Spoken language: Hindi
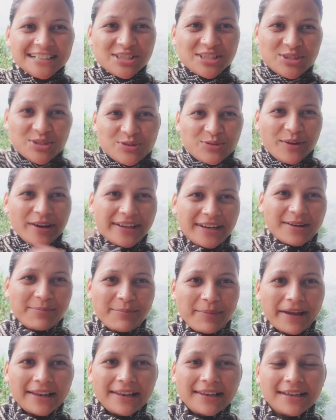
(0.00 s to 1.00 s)
स्वेटर
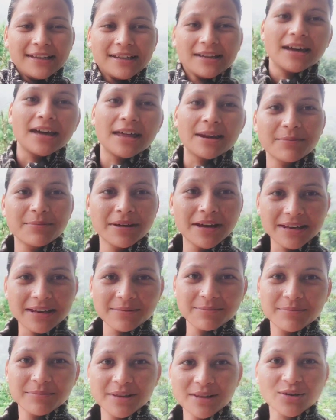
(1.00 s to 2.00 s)
पहन ली गरम गरम
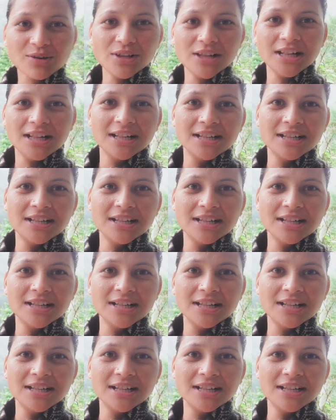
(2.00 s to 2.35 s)
बिल्कुल